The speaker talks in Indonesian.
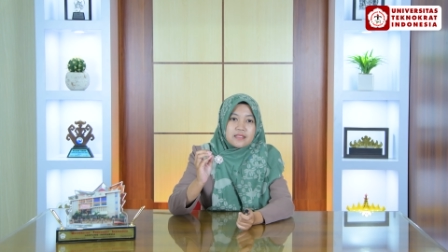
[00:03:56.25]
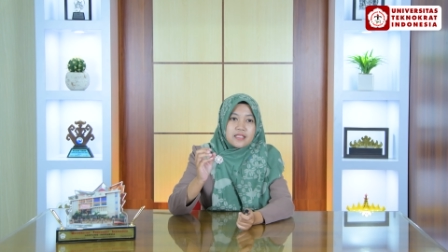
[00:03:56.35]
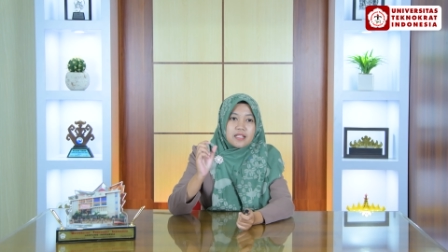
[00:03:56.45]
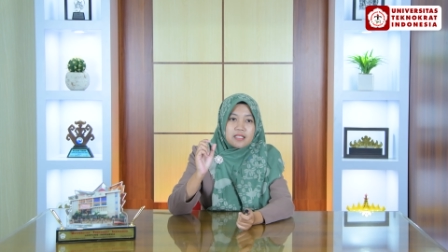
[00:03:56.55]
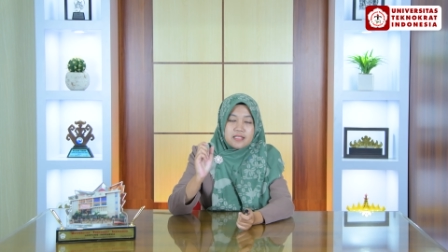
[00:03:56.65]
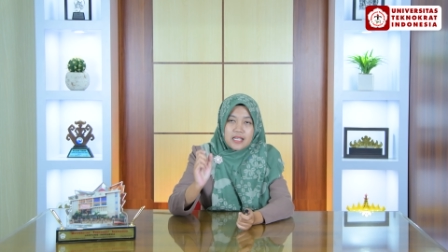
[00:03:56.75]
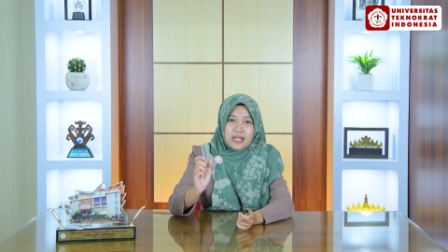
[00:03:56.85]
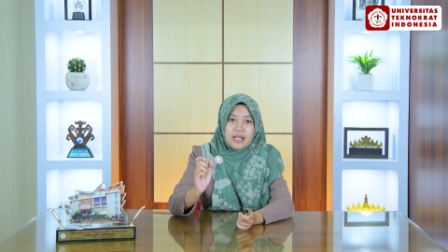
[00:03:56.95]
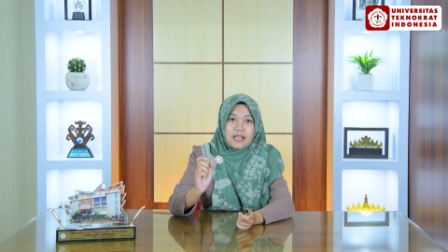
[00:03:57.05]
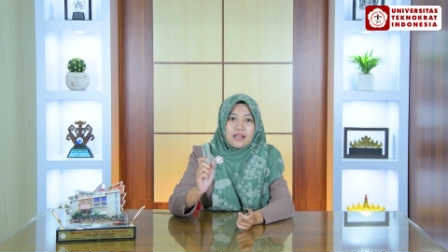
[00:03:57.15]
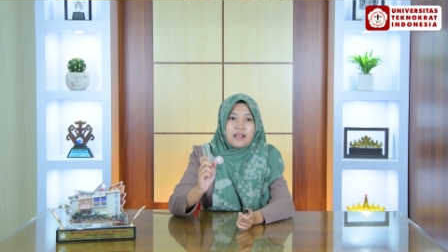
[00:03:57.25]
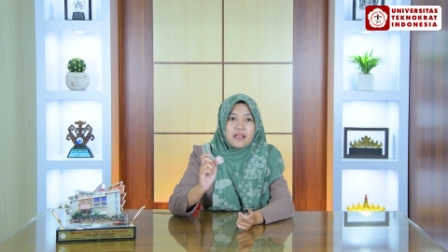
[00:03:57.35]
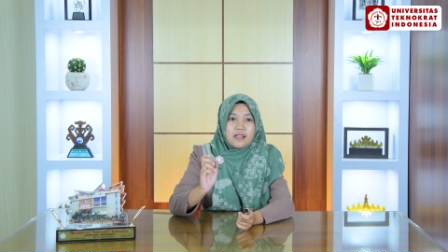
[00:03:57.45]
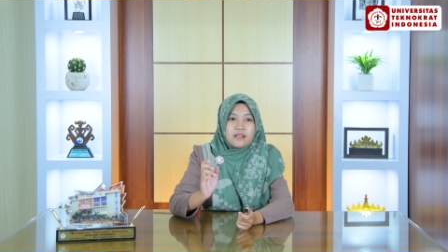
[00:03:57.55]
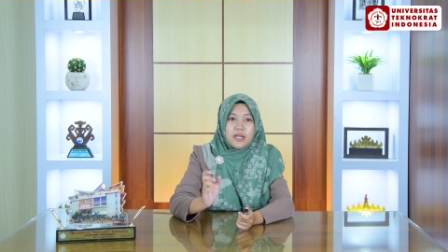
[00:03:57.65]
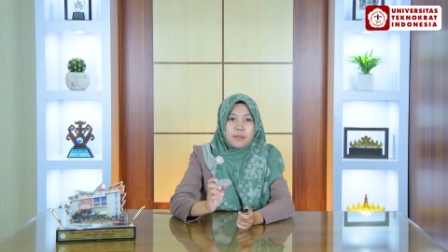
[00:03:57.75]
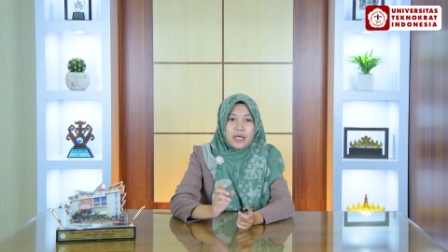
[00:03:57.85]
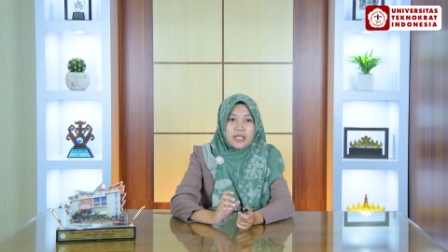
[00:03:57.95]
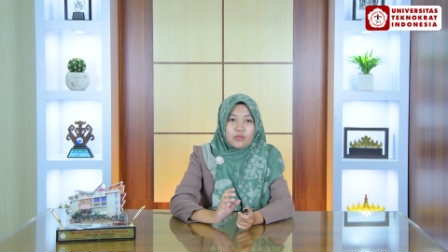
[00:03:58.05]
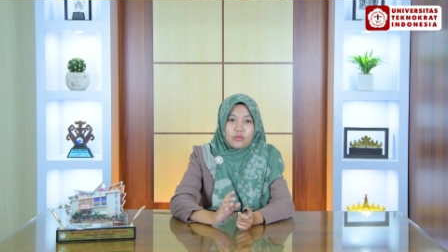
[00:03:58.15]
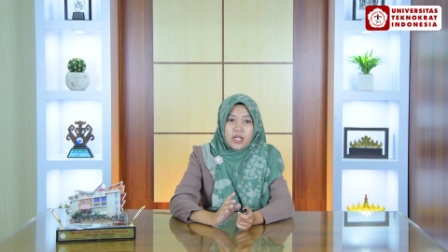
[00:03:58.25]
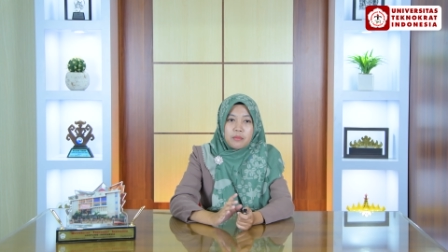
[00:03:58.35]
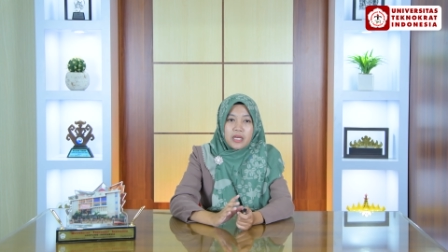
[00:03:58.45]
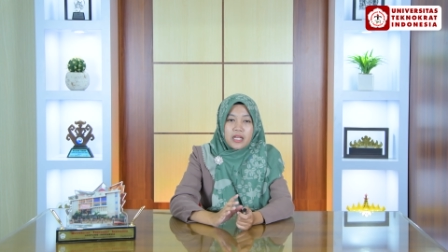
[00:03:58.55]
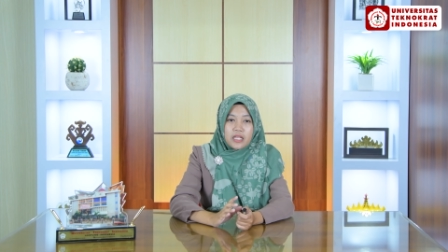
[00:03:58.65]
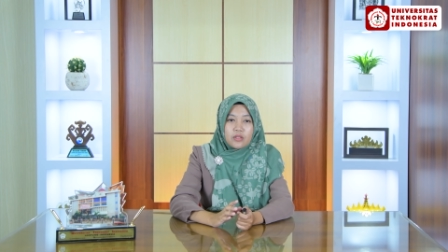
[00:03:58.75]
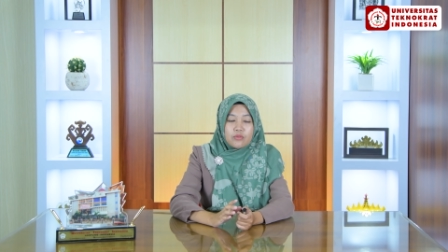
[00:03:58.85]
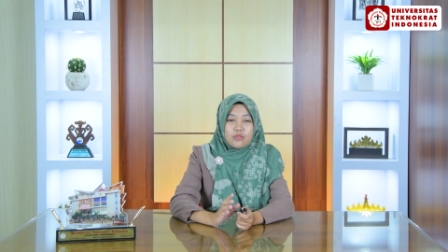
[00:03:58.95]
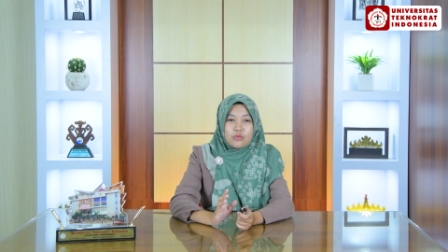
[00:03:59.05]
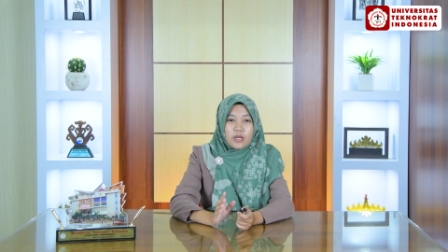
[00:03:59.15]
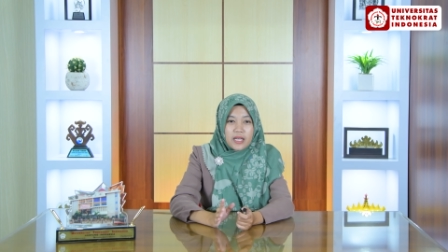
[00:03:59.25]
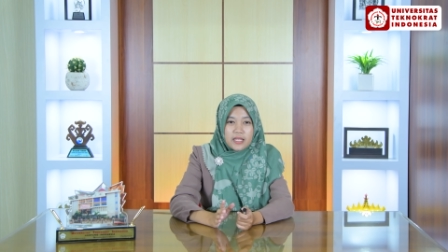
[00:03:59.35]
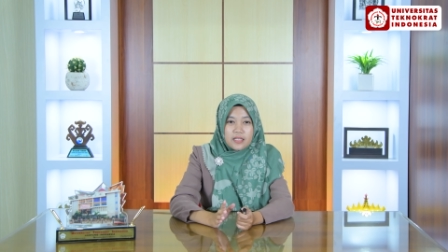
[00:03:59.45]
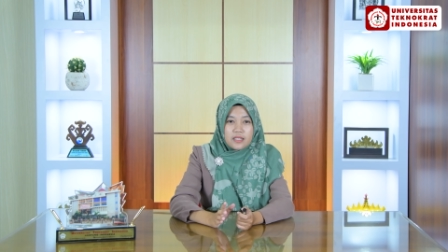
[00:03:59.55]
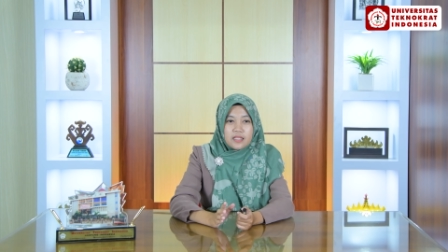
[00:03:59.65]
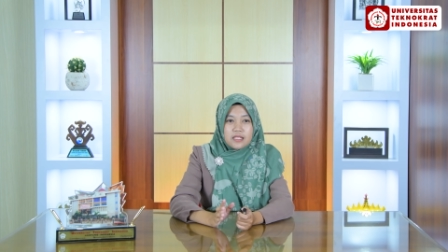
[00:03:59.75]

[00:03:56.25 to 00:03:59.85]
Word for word: Jadi rencana dan pengaturan mengenai tujuan,